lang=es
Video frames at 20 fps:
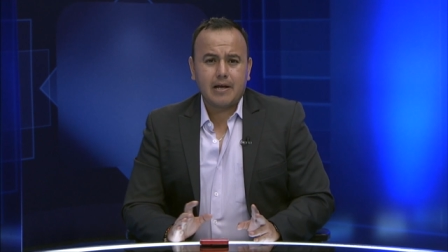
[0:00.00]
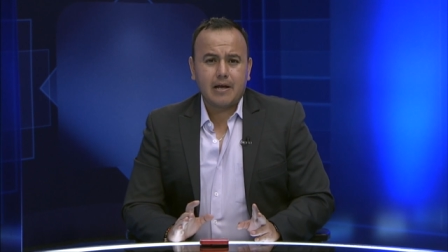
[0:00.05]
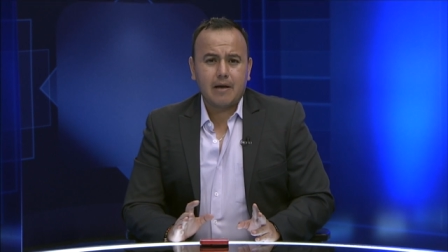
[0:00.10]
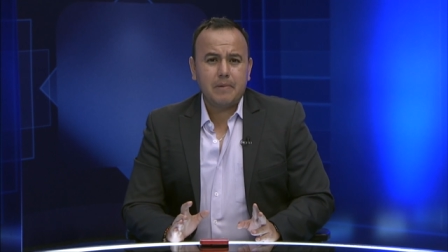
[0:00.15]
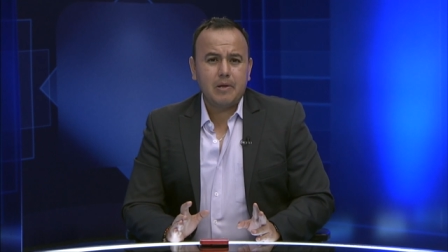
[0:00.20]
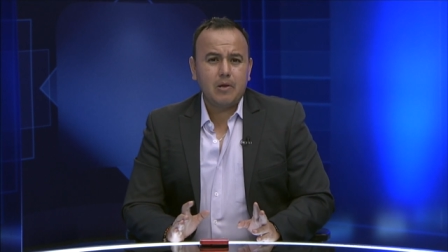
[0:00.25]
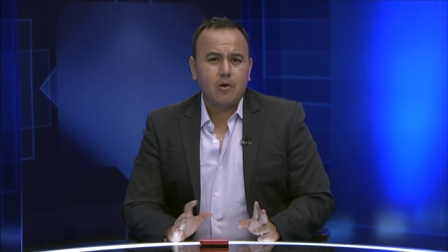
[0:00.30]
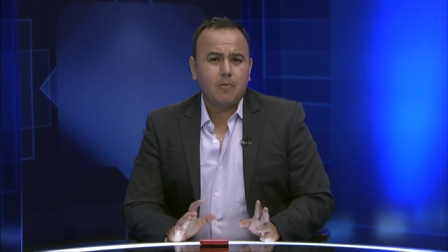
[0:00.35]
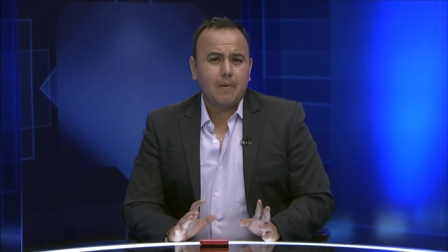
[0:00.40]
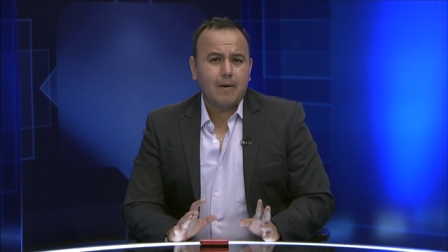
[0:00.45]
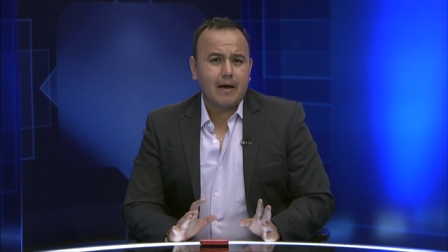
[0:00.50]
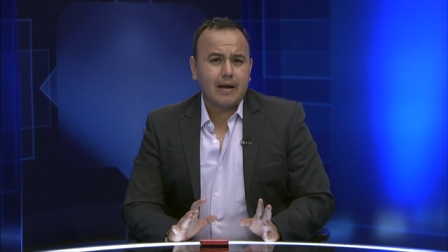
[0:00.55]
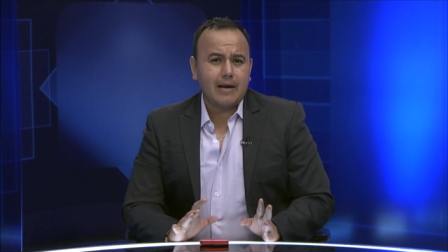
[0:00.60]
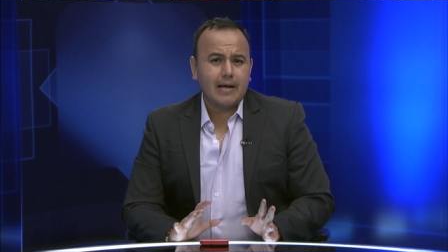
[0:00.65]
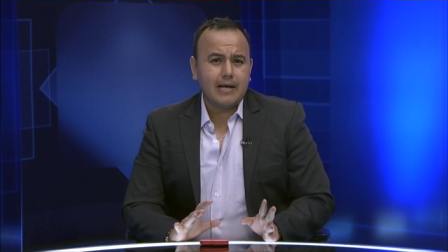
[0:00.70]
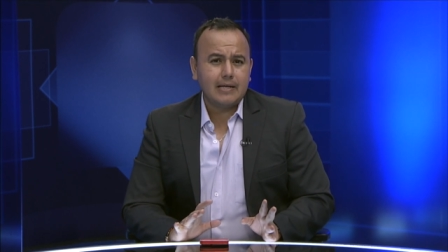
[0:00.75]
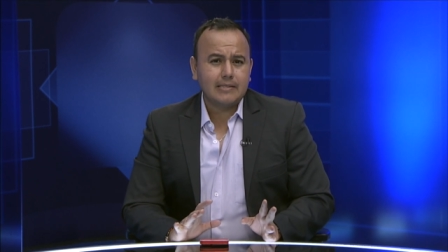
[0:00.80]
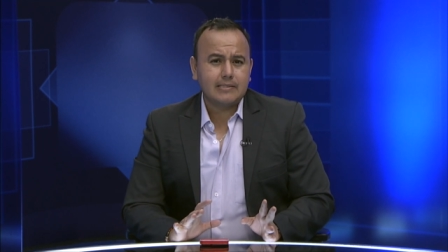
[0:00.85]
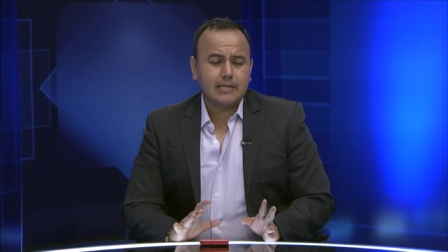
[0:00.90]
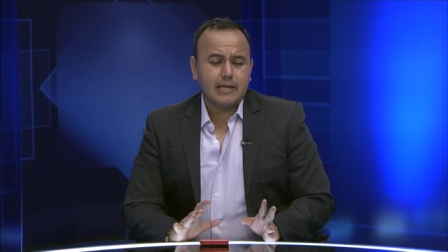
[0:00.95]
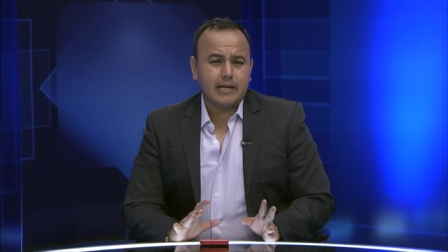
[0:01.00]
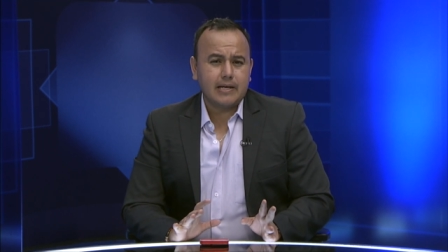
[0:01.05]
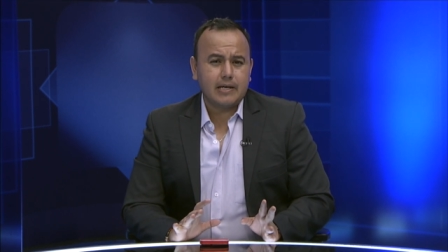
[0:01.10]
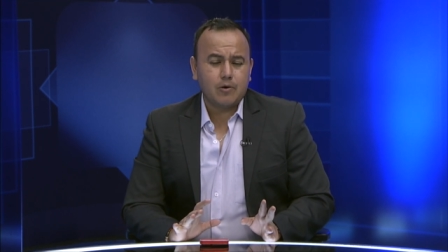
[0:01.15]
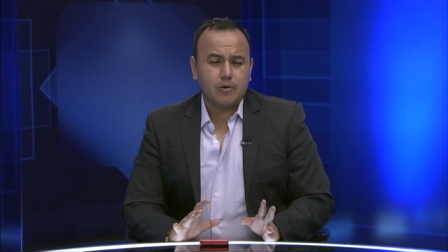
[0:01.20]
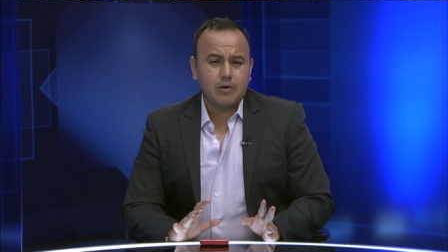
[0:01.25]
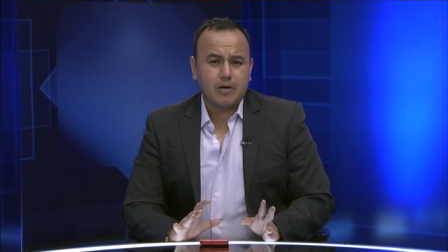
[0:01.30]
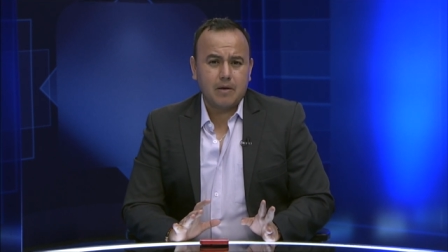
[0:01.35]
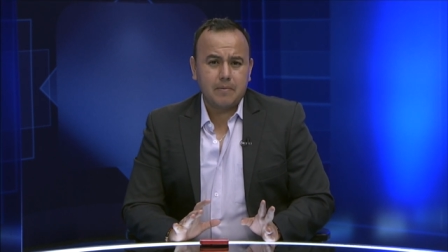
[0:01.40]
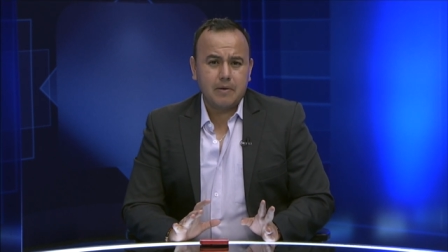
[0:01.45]
Camilo Vargas que
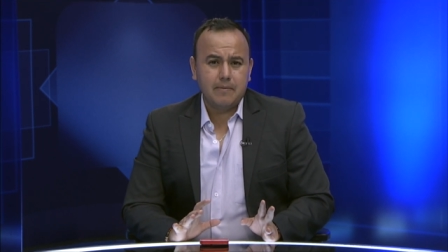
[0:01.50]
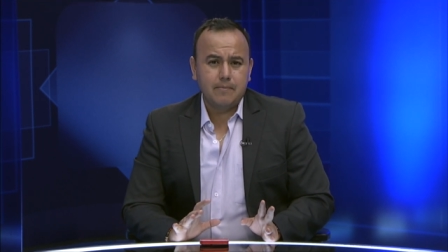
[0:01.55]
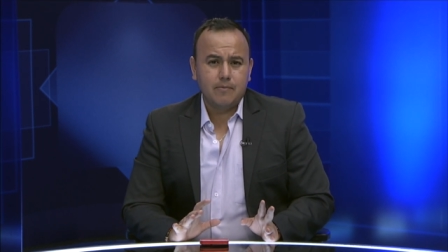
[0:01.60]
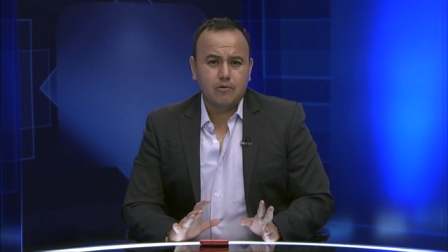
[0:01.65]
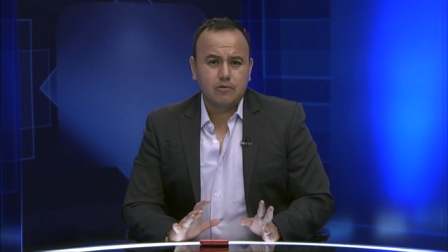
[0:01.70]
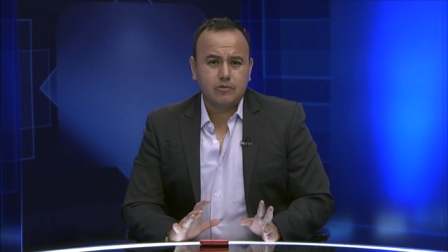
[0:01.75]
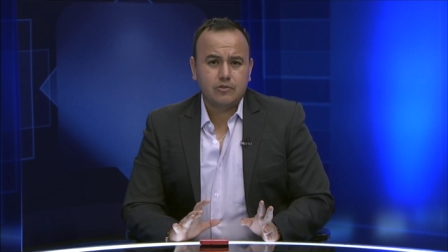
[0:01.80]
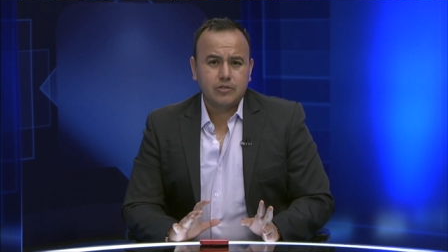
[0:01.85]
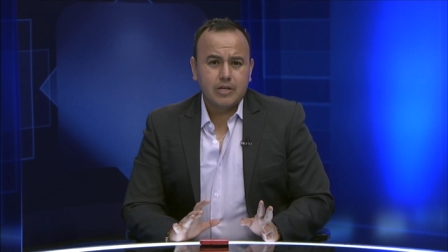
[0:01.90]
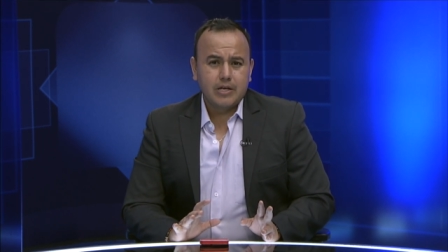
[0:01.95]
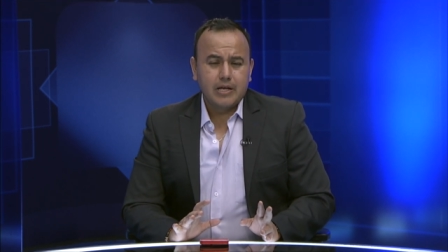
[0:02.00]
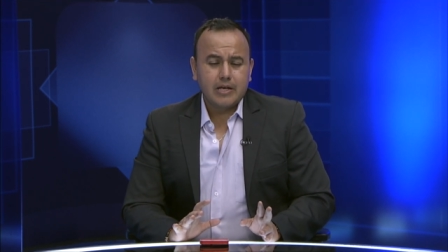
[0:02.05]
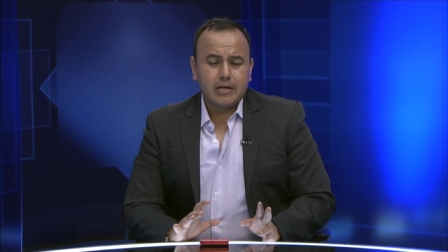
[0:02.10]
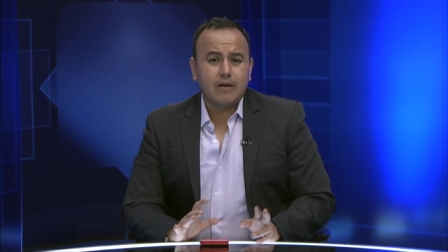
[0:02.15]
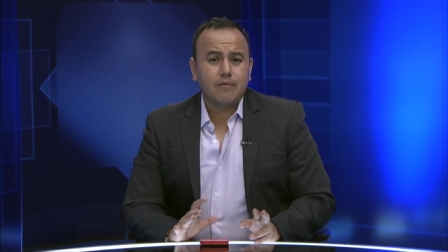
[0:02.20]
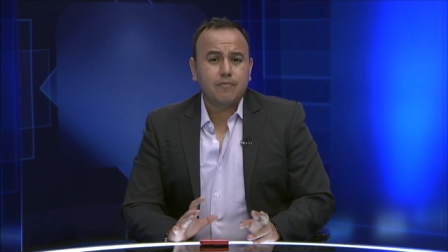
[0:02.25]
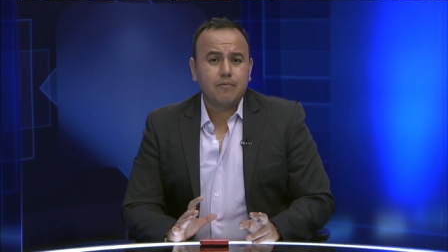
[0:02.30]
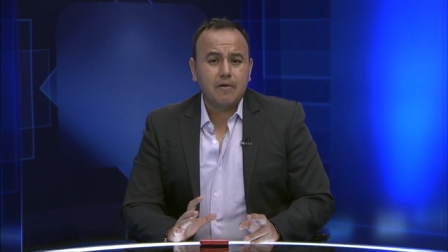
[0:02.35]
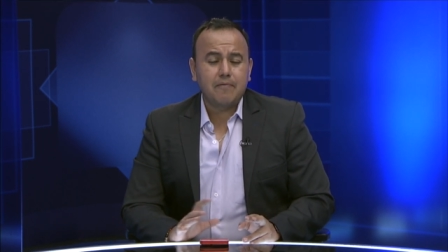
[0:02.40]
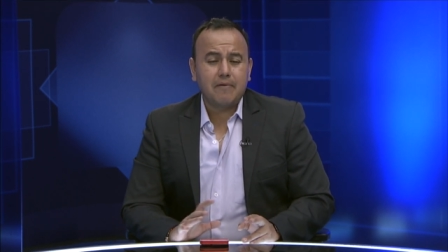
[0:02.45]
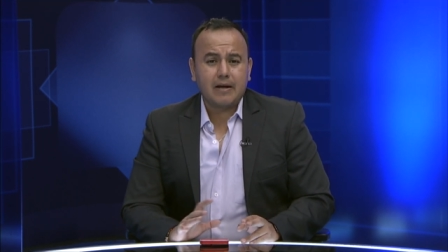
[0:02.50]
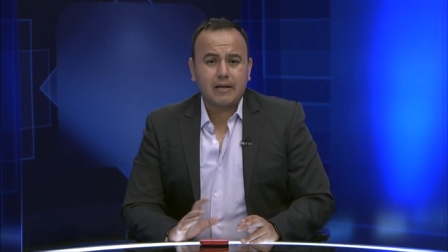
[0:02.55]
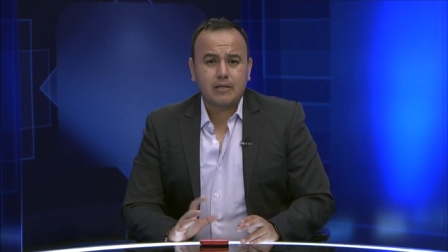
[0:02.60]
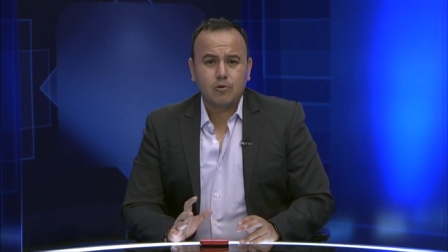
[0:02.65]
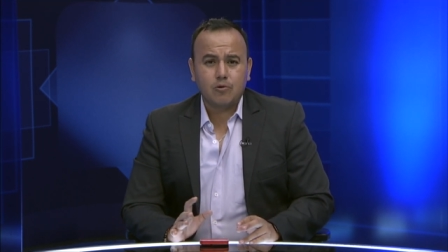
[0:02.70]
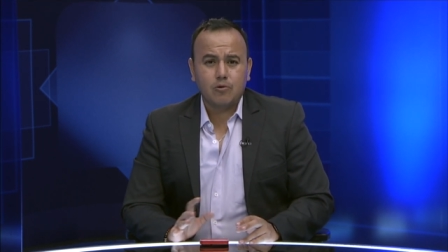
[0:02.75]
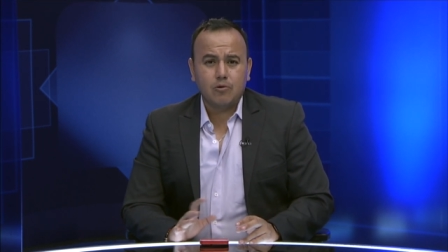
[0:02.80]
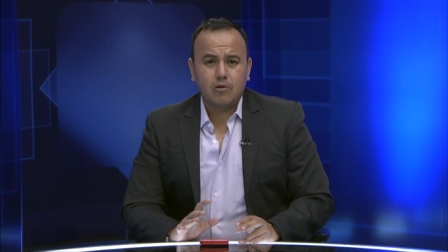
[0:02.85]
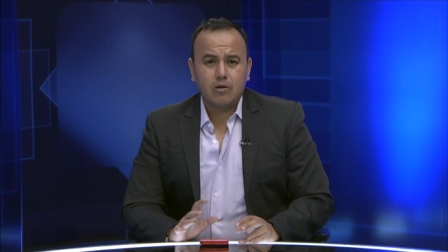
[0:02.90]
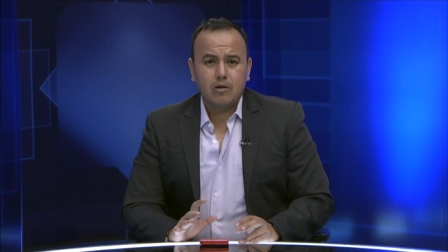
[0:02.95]
creo que vimos que fue
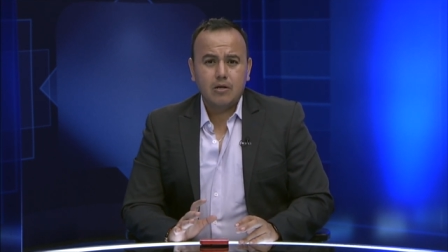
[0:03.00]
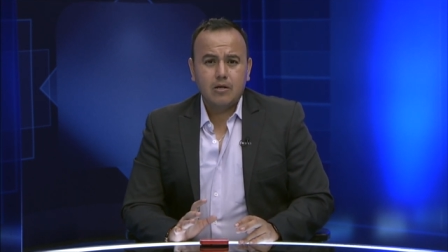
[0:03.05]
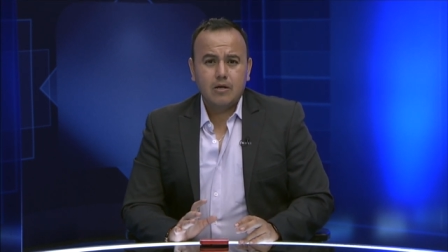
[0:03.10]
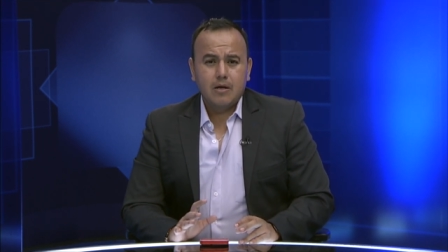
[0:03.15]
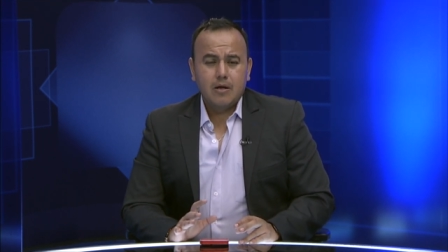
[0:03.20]
factor.